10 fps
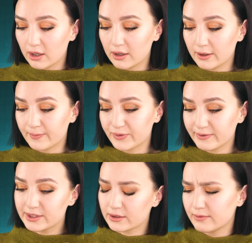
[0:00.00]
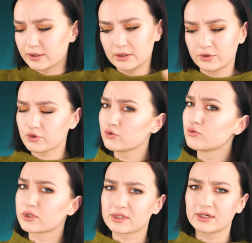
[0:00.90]
а, Давайте, наверное,
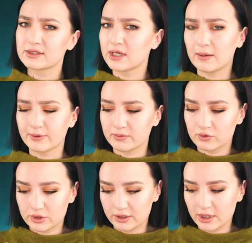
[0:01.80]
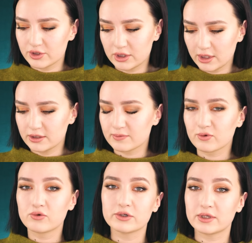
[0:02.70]
начну с конца, потому что иначе я не
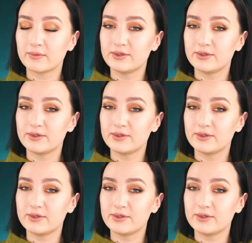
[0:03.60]
смогу это